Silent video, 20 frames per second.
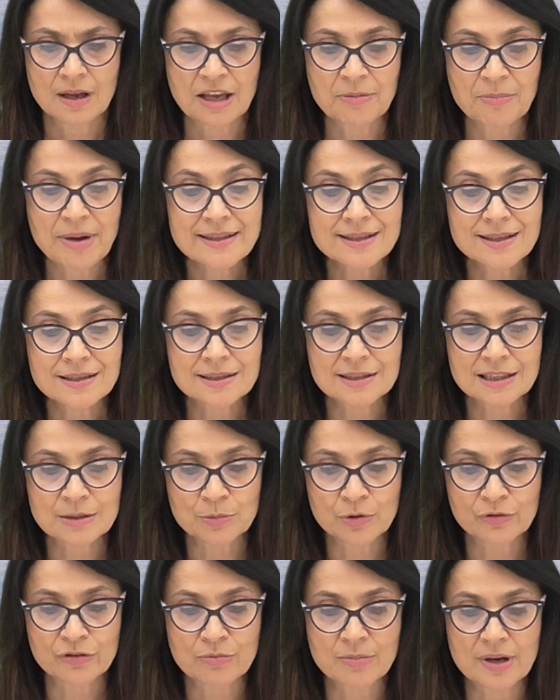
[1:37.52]
e mettersi
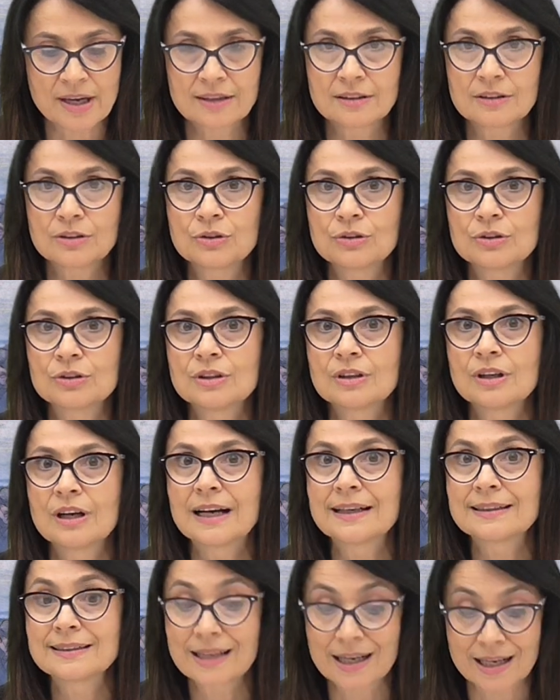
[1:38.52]
in movimento,
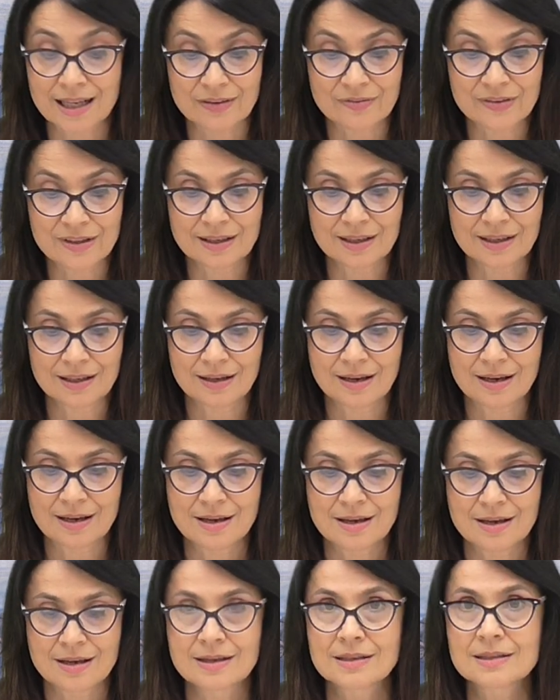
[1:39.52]
andare a
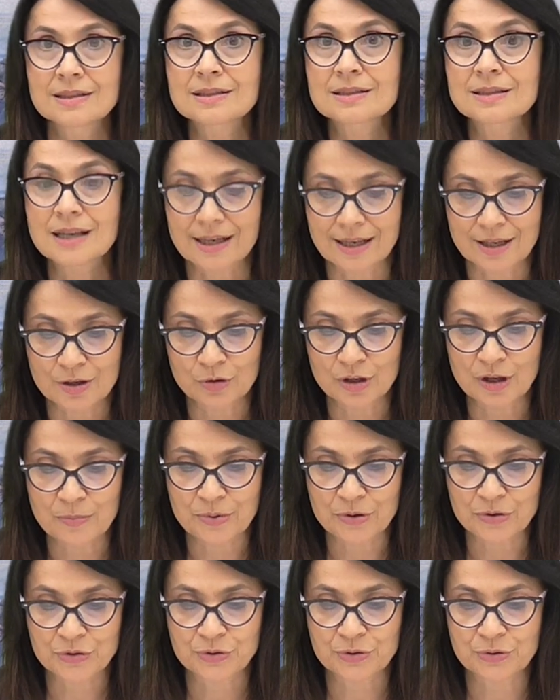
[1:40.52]
vedere, stare con le
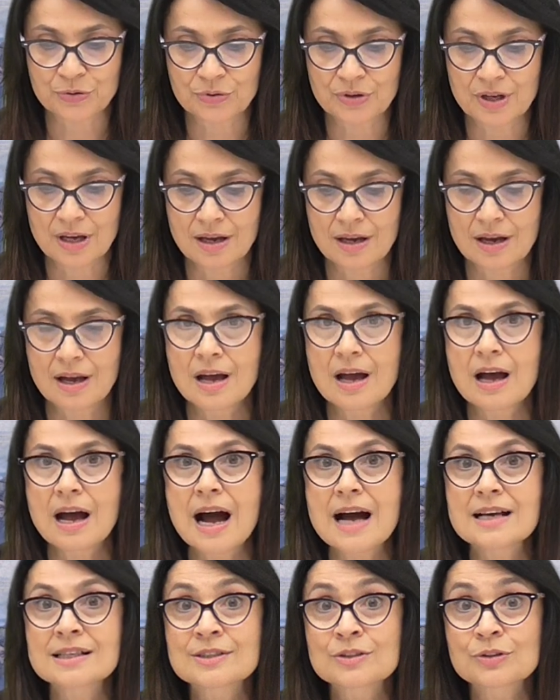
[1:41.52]
persone,
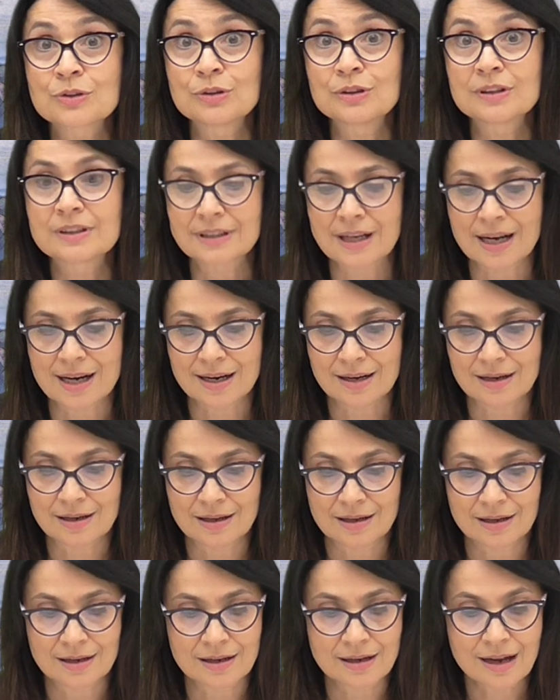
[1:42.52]

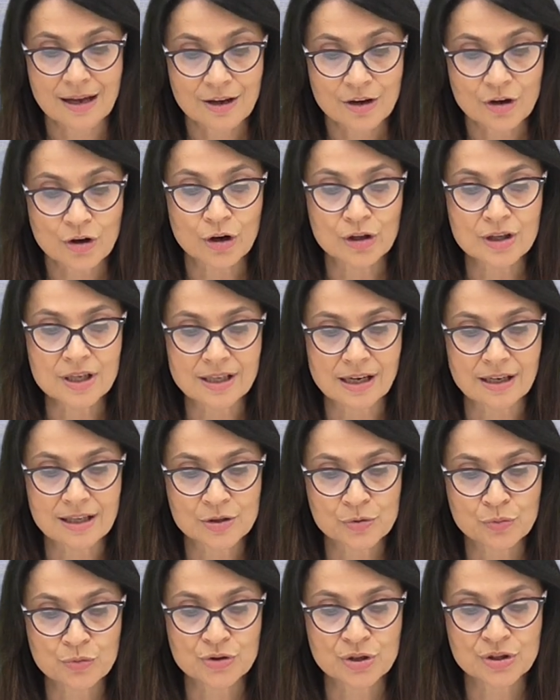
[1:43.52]
ascoltarle, raccogliere le
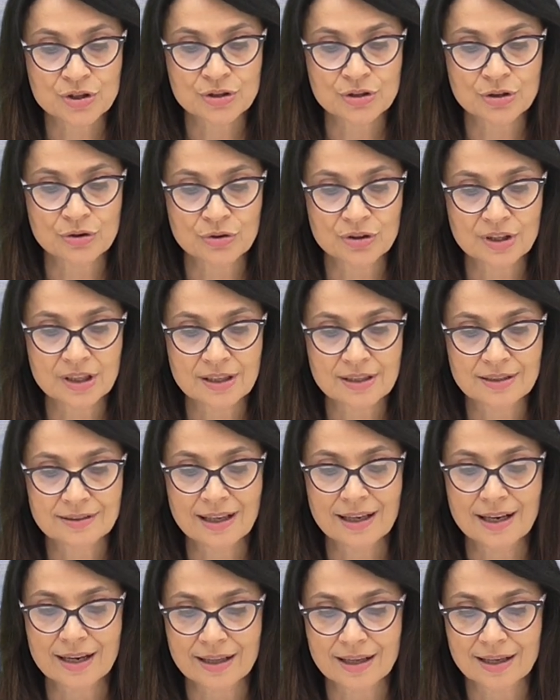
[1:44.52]
suggestioni
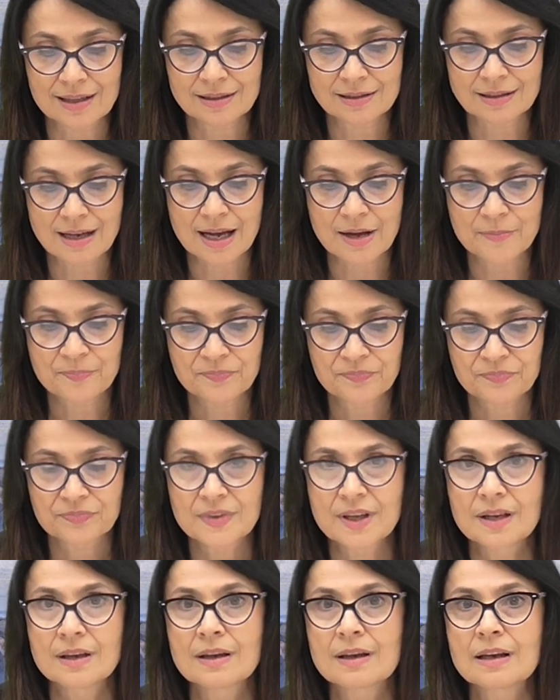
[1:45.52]
della realtà
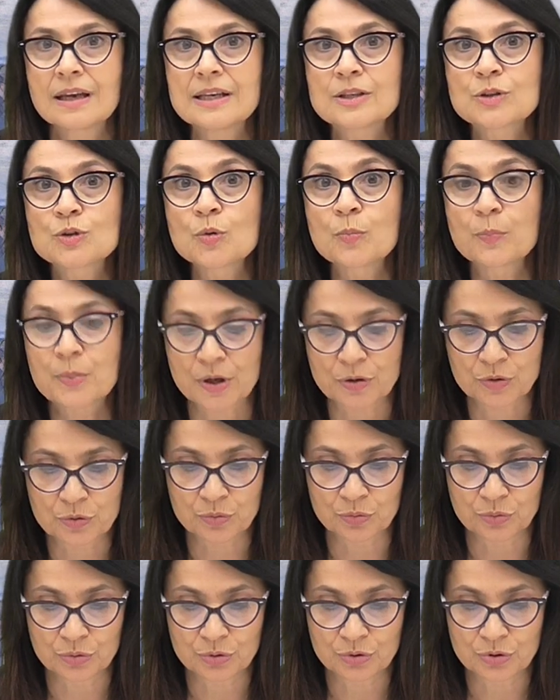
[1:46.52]
e
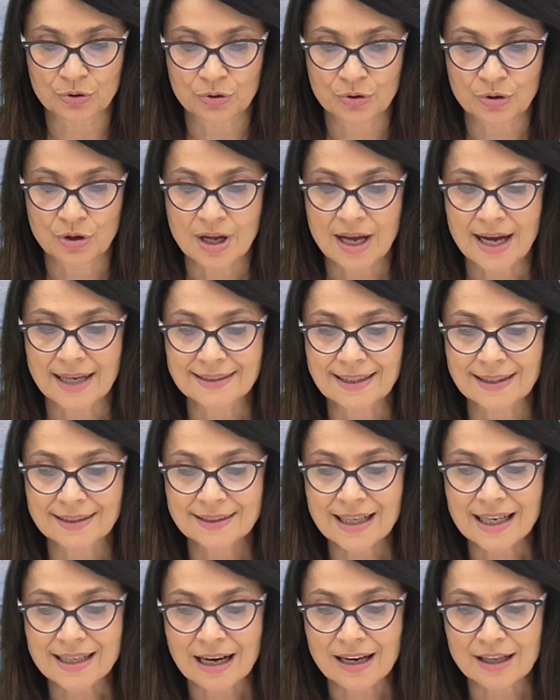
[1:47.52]
soprattutto ad
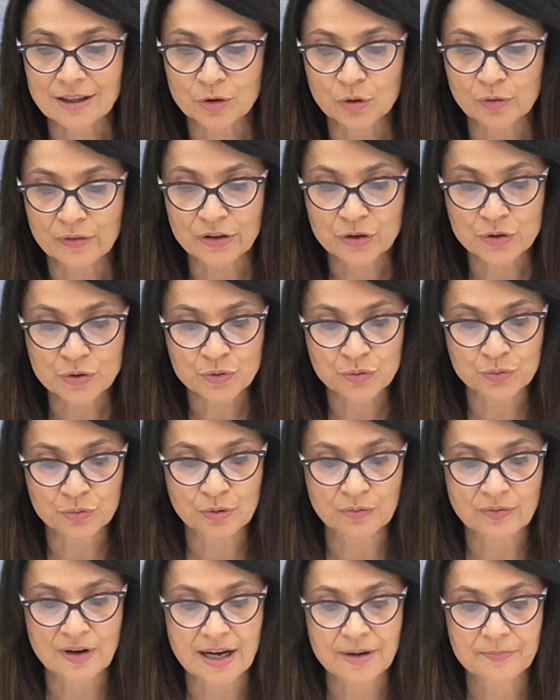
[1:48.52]
andare laddove
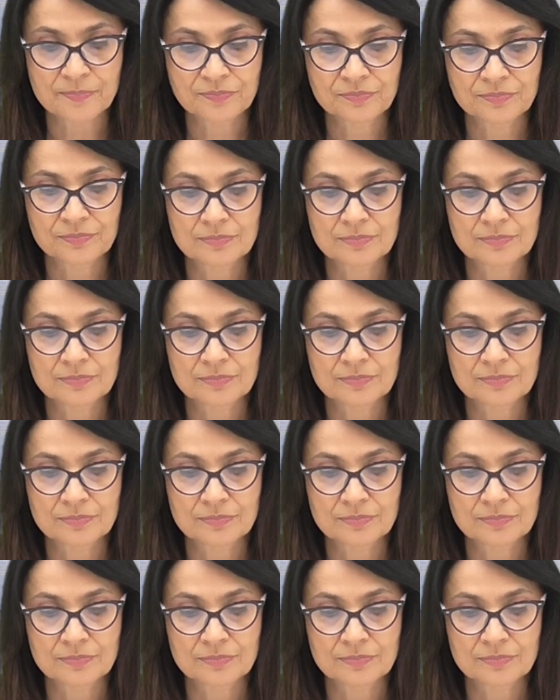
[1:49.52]
nessuno va.